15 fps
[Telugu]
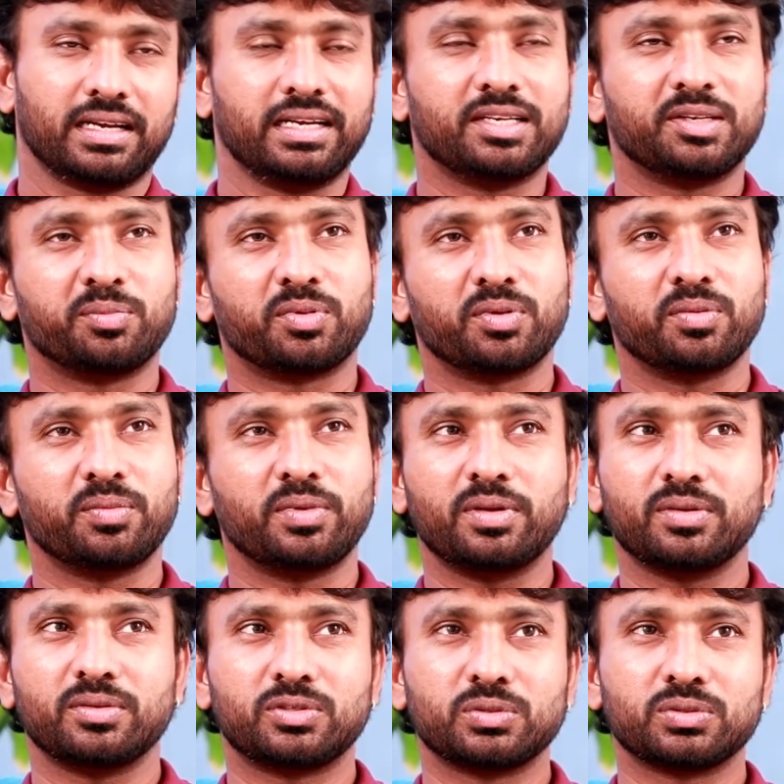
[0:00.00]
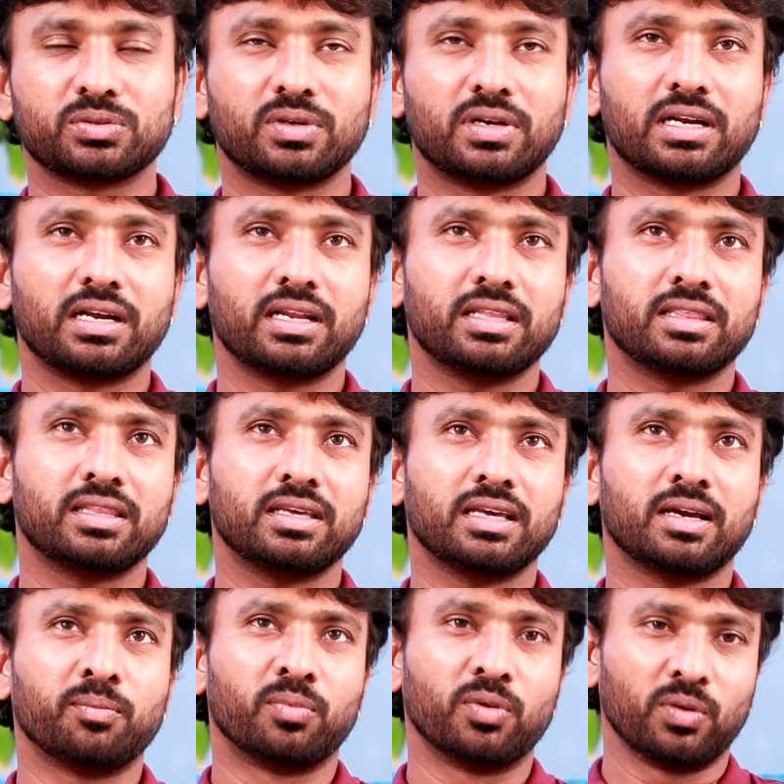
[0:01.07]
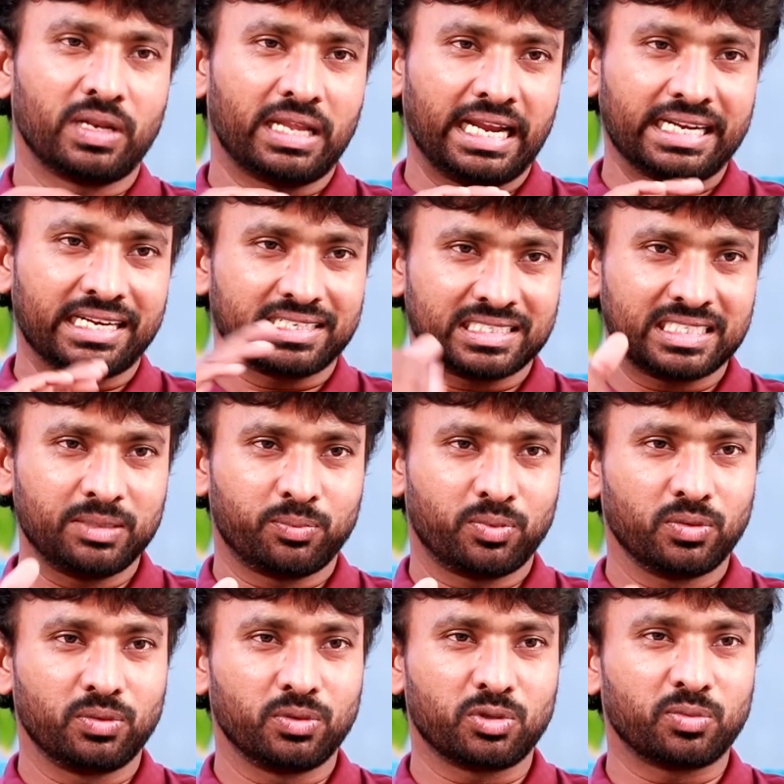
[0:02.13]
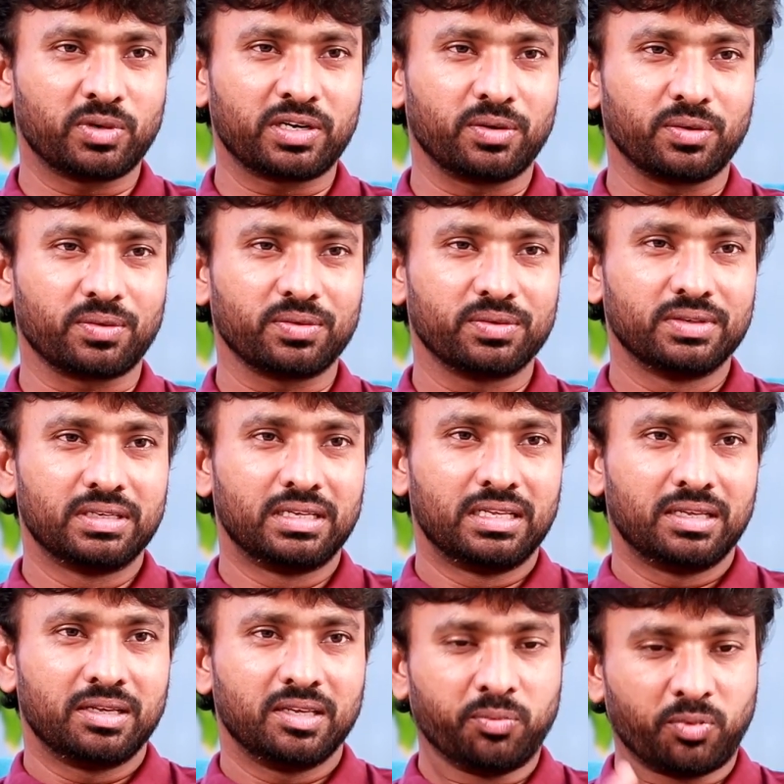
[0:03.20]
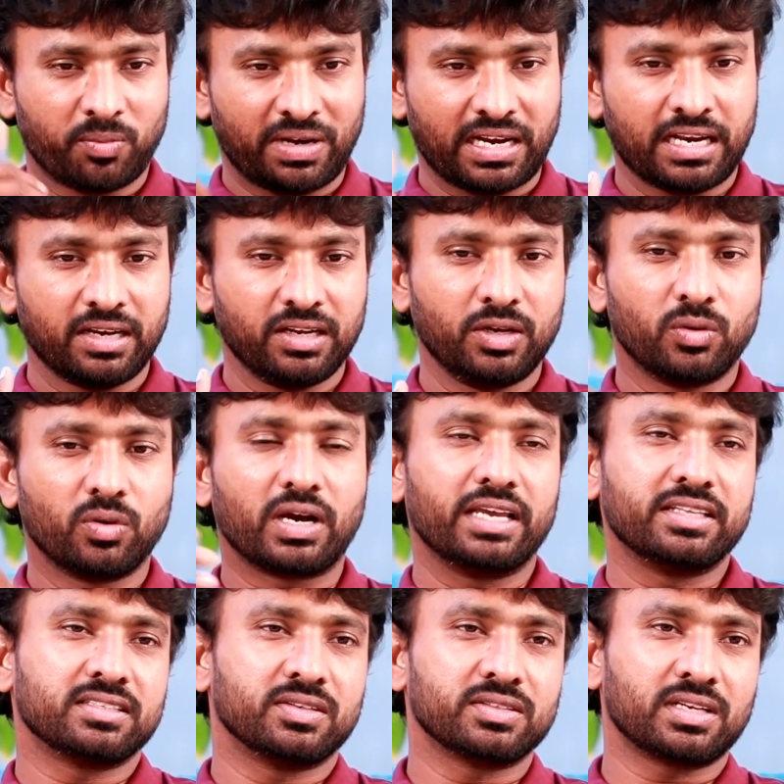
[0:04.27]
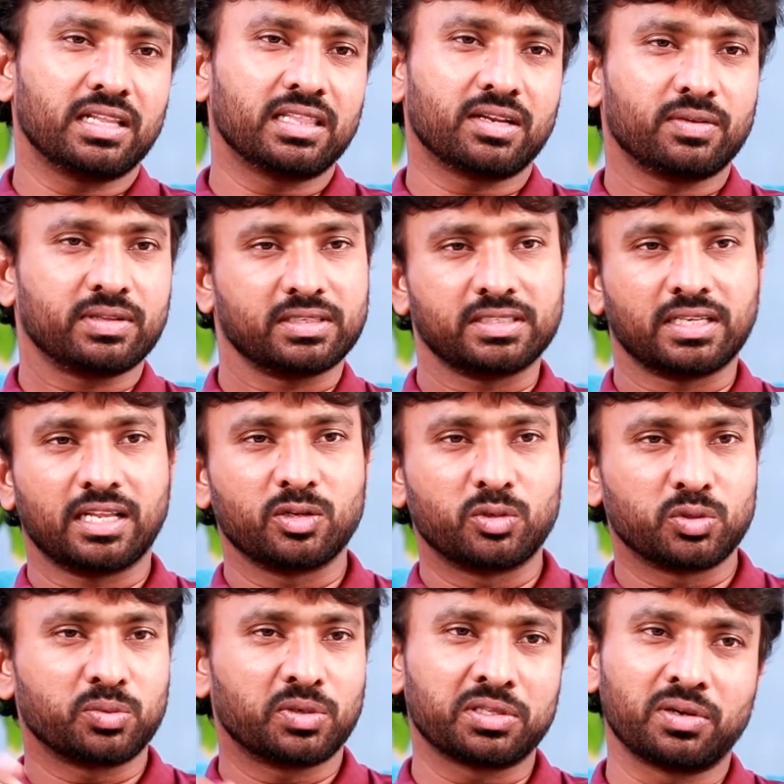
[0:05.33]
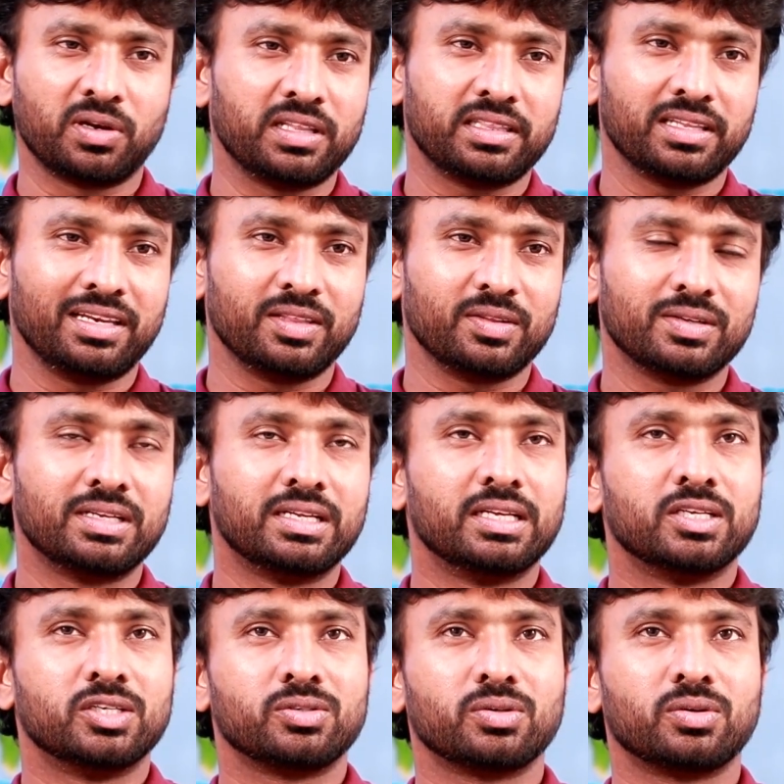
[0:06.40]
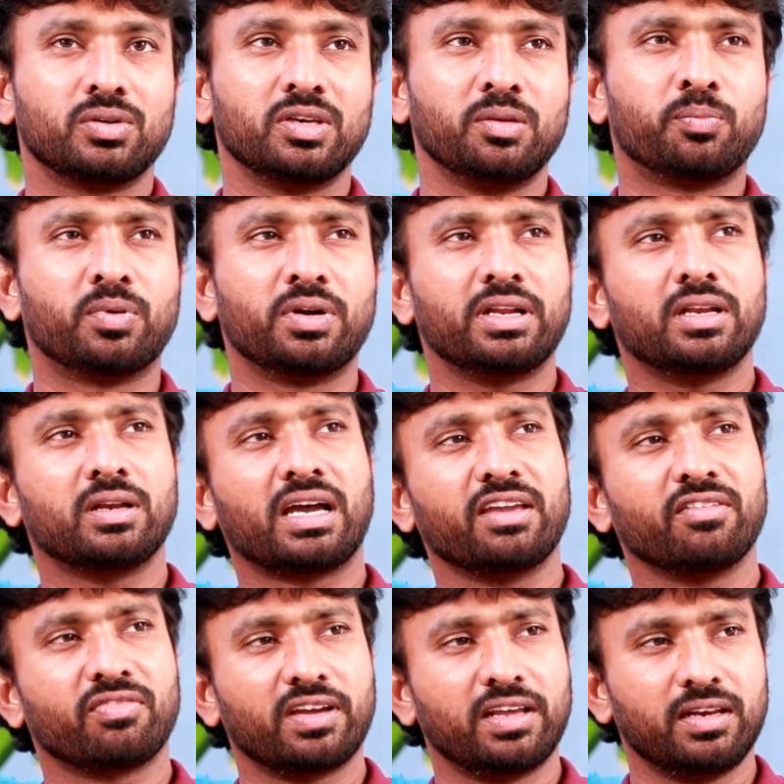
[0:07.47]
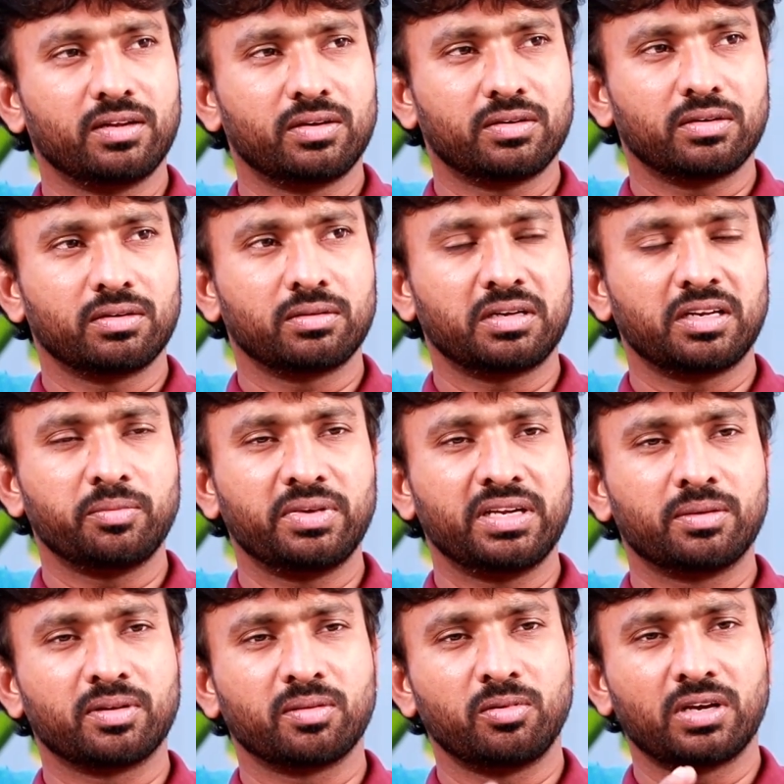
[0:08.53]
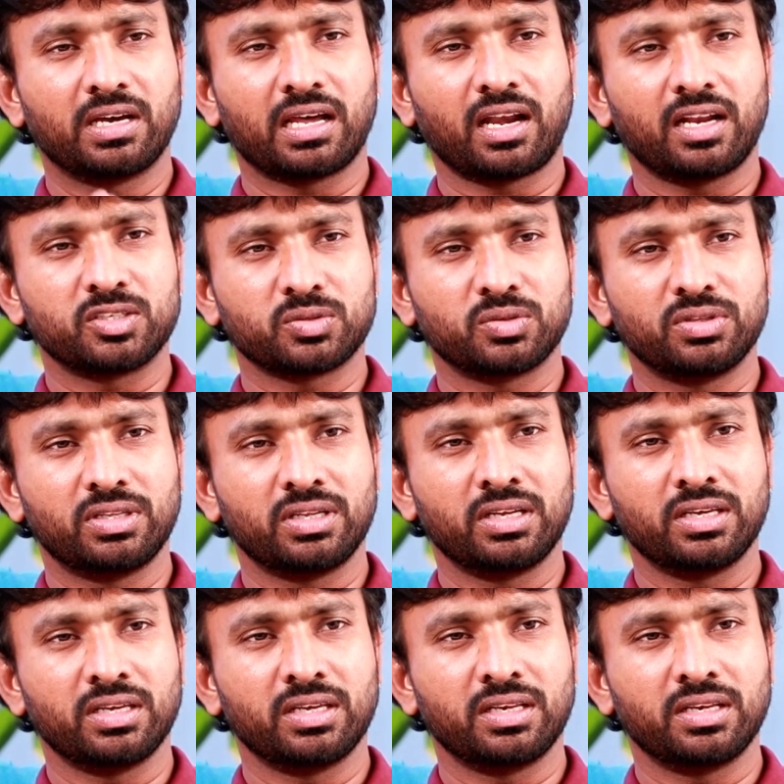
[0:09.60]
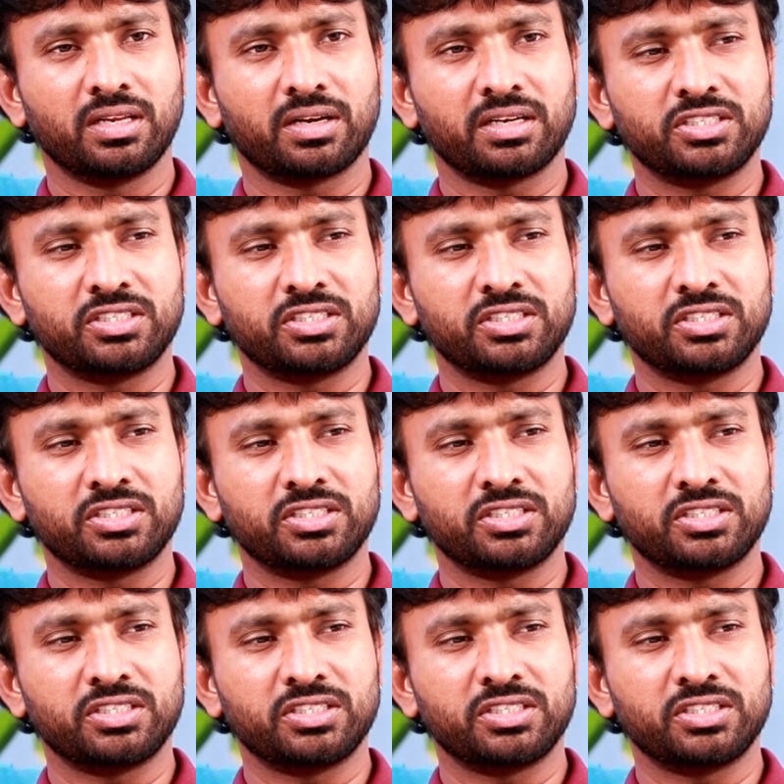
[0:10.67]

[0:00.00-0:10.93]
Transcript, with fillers: రైట్ ఇప్పుడు చూసుకున్నట్లయితే అప్పుడున్న యాక్టర్స్కి ఇప్పుడు గుర్తుపట్టడు అవును ఇప్పుడు మనని ఇంకొక ఐదు సంవత్సరాల తర్వాత జనాలు గుర్తుపడతారో తెలియదు సో ఇప్పుడు నేను హైఫైలు నేను బిఎండబ్ల్యూ కార్లు వేసుకొని తిరిగి నేను